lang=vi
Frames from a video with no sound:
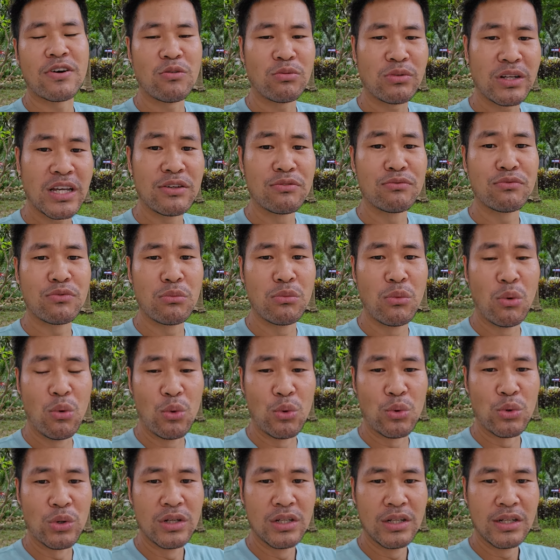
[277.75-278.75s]
phóng đền bù
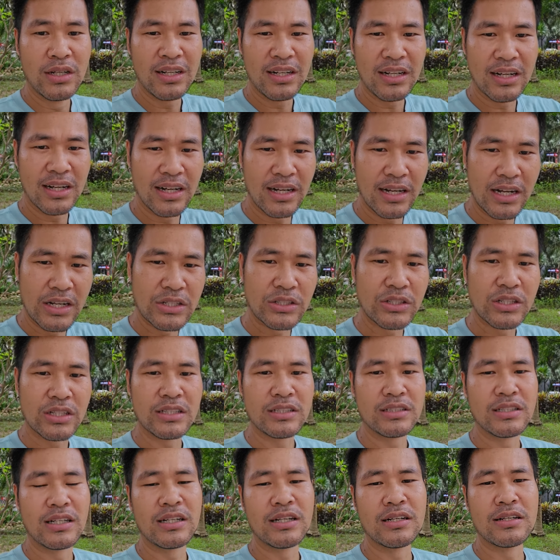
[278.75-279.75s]
à,
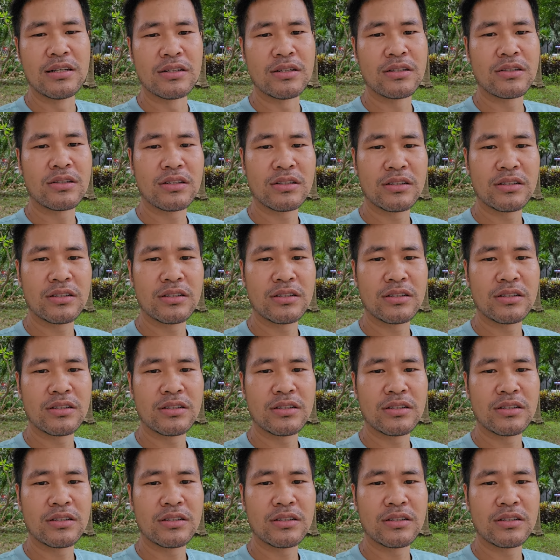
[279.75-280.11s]
à,